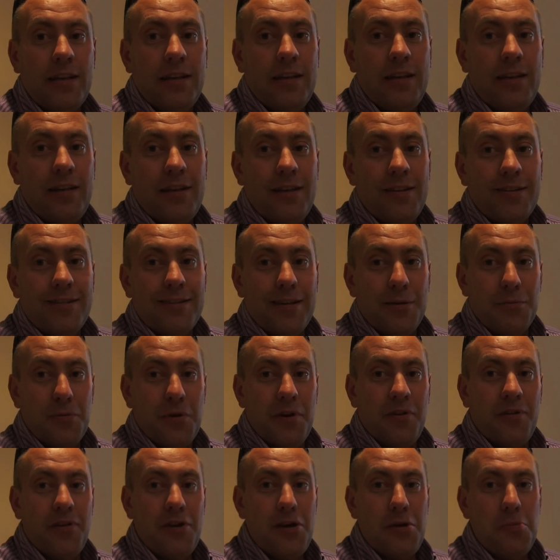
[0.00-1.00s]
И
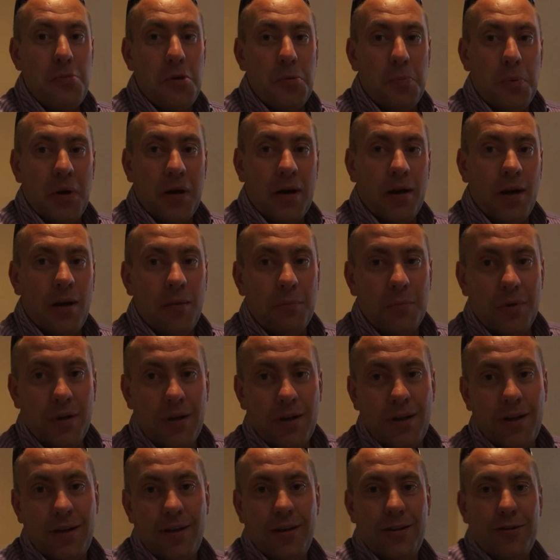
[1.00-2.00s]
самое время, пока
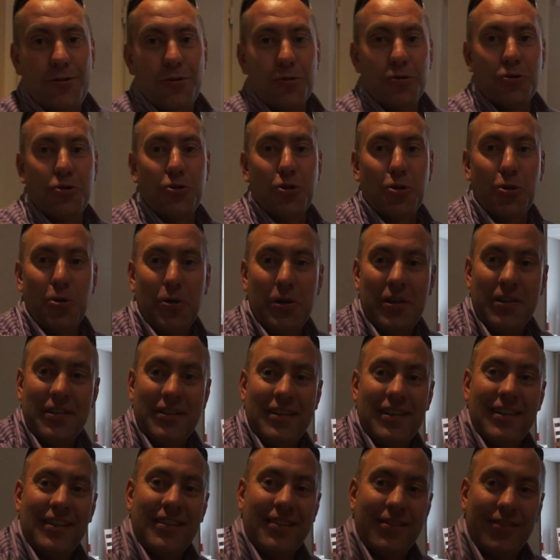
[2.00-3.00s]
мы не устроили
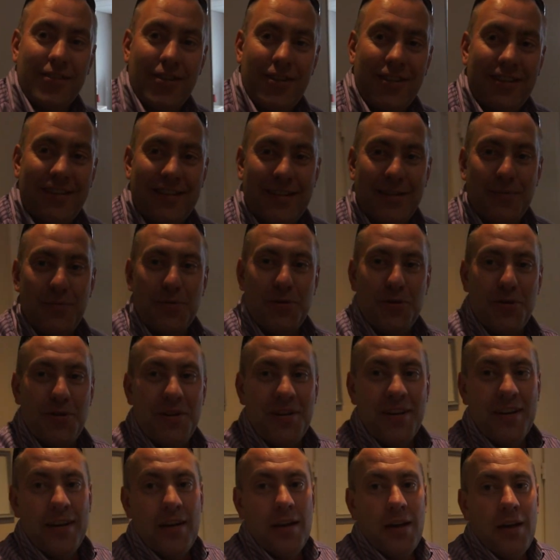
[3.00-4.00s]
здесь своей
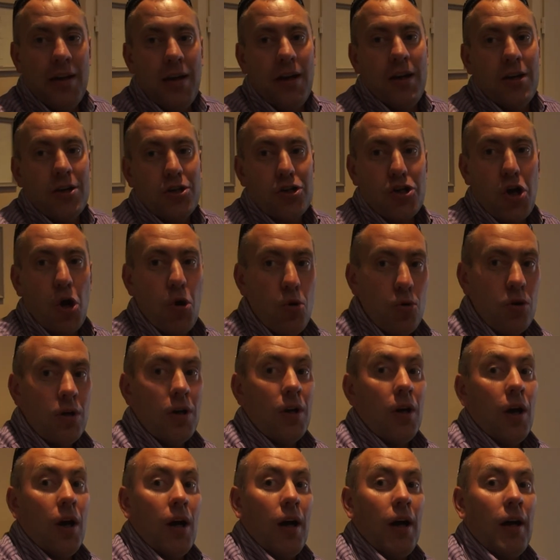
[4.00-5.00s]
семьей шоу,
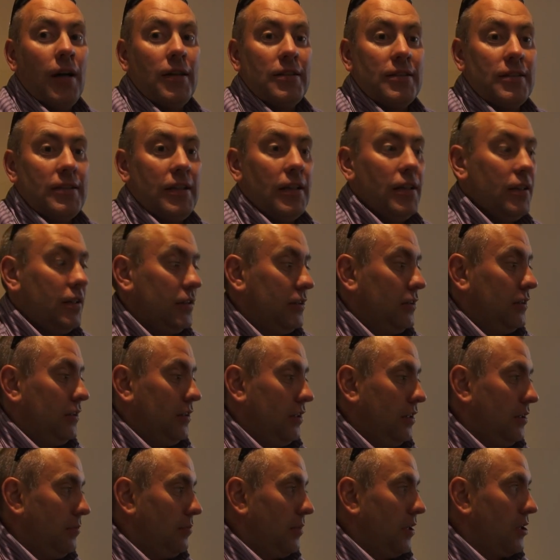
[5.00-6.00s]
а, сделать
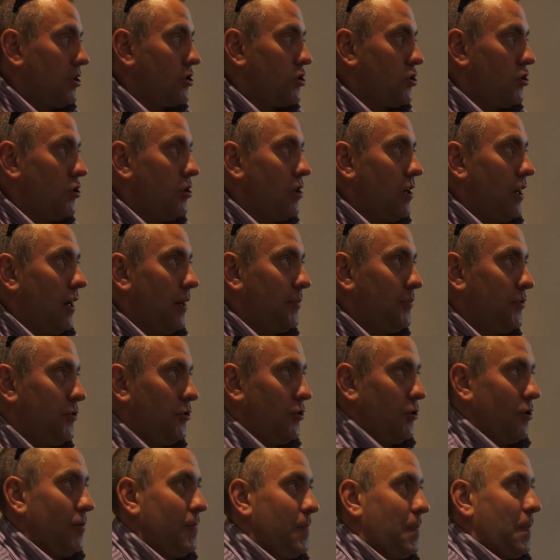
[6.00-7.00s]
небольшой
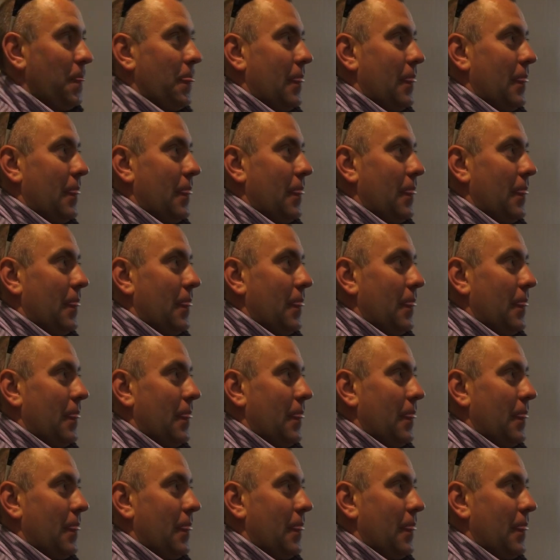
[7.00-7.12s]
обзор.